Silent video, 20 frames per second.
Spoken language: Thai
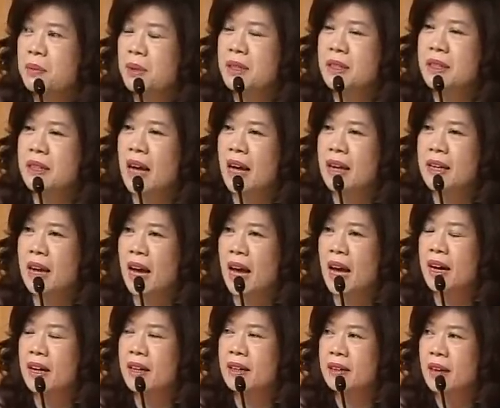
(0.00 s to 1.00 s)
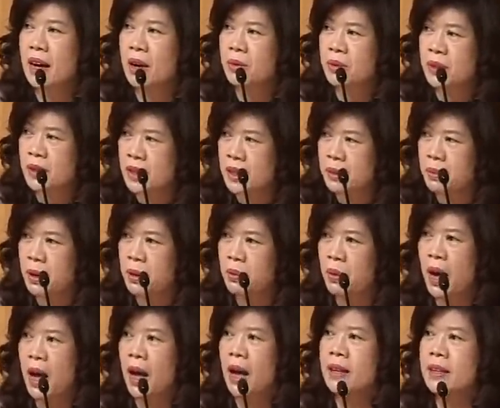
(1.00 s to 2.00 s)
เพราะฉะนั้นเนี่ยเราก็เลยบอก
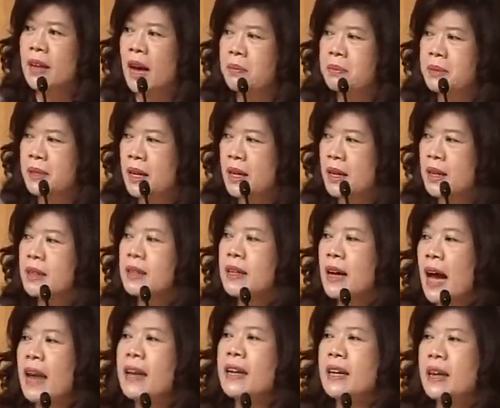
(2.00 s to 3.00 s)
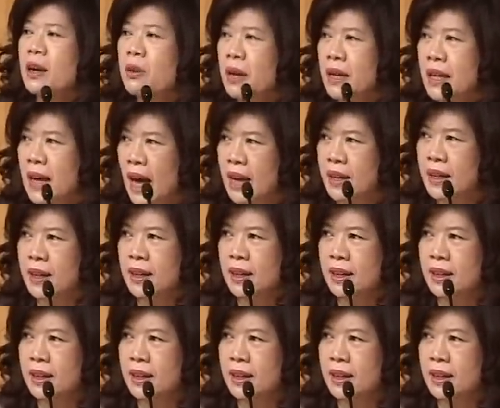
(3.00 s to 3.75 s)
ว่าทำซะอันเดียวแล้วกัน